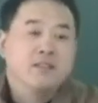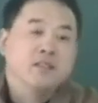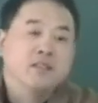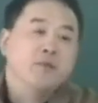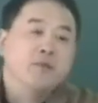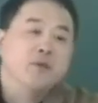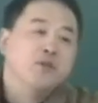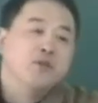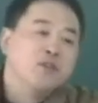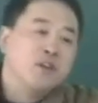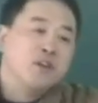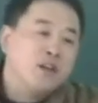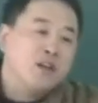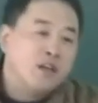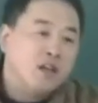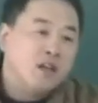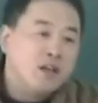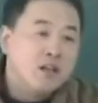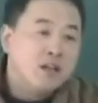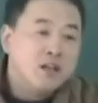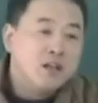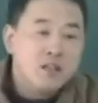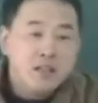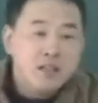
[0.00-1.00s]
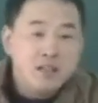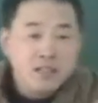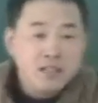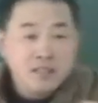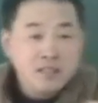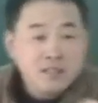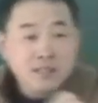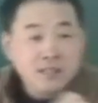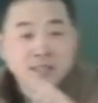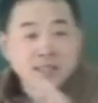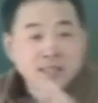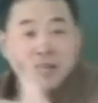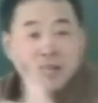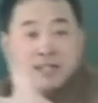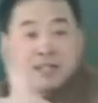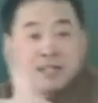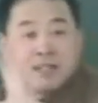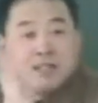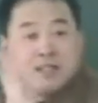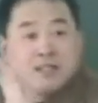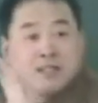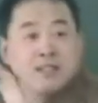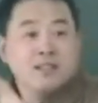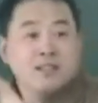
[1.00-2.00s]
你比如说二零零三，
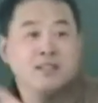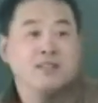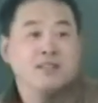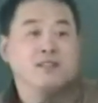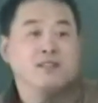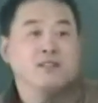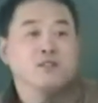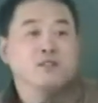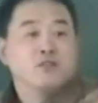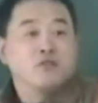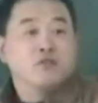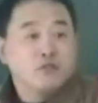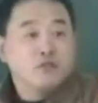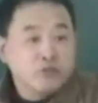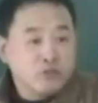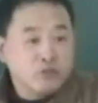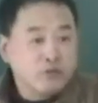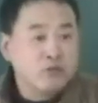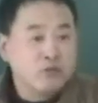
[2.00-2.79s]
突